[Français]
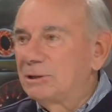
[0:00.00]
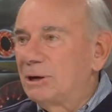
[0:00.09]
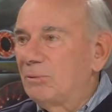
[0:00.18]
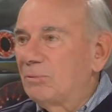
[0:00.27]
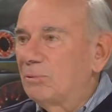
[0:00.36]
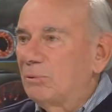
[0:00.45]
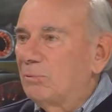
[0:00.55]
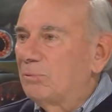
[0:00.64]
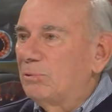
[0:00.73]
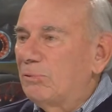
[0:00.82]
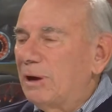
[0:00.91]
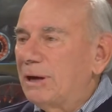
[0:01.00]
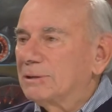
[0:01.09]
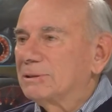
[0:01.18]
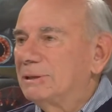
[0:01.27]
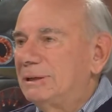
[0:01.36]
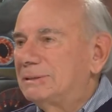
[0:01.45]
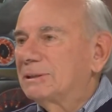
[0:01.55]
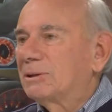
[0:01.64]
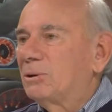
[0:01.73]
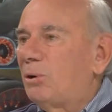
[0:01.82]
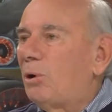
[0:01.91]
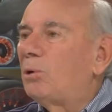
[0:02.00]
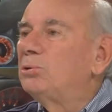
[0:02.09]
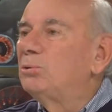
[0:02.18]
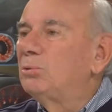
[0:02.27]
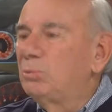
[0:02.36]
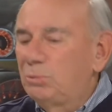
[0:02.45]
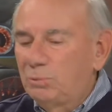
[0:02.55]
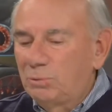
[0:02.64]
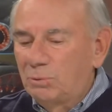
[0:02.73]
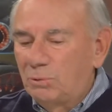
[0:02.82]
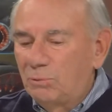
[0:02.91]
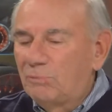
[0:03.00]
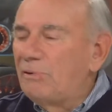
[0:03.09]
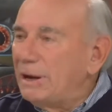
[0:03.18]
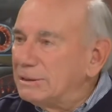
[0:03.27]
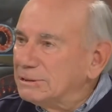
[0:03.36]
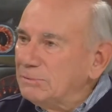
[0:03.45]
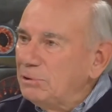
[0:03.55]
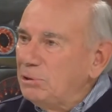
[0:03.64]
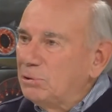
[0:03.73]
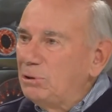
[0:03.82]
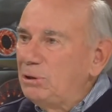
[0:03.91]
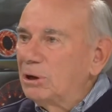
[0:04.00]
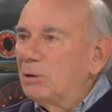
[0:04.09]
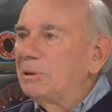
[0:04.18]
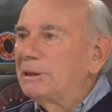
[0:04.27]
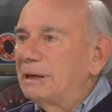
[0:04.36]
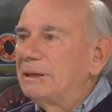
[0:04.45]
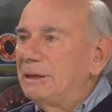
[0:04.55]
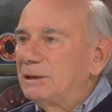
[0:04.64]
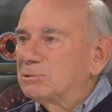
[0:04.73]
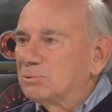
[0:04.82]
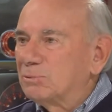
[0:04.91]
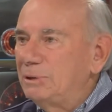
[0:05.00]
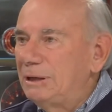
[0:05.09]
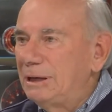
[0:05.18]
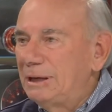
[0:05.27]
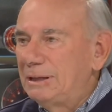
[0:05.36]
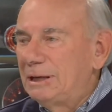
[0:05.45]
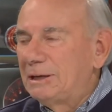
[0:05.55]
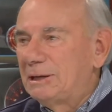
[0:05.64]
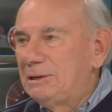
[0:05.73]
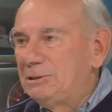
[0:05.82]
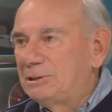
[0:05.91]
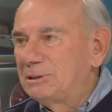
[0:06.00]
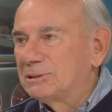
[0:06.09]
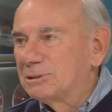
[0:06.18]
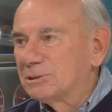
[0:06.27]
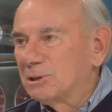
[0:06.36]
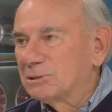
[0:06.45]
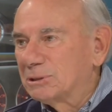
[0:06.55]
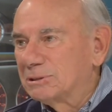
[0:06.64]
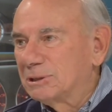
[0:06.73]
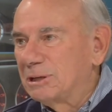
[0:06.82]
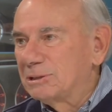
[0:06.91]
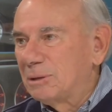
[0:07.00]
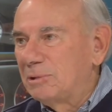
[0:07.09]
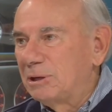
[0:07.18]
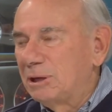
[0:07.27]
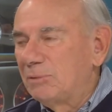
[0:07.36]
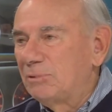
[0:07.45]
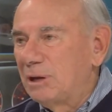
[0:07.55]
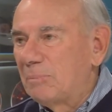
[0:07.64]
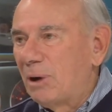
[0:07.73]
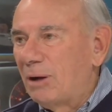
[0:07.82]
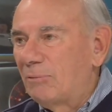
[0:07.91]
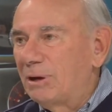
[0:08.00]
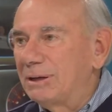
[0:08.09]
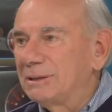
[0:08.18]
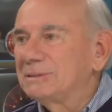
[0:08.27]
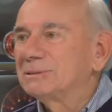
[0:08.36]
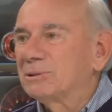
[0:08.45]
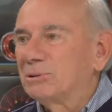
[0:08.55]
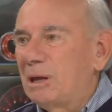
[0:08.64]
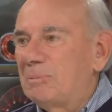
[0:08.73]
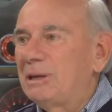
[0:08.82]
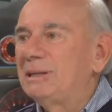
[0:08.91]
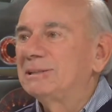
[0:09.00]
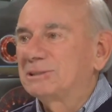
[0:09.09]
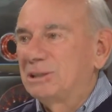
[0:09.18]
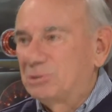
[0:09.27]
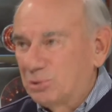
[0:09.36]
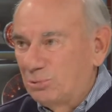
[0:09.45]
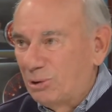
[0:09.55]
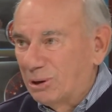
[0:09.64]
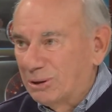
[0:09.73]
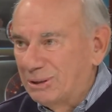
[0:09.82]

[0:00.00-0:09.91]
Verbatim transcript: gens ont, voulu faire, c'est qu'on nous vend ces véhicules-là comme étant des SUV. La réalité, c'est ce que c'est que les Américains ne voulaient pas avoir, ce qu'on appelait des station wagons.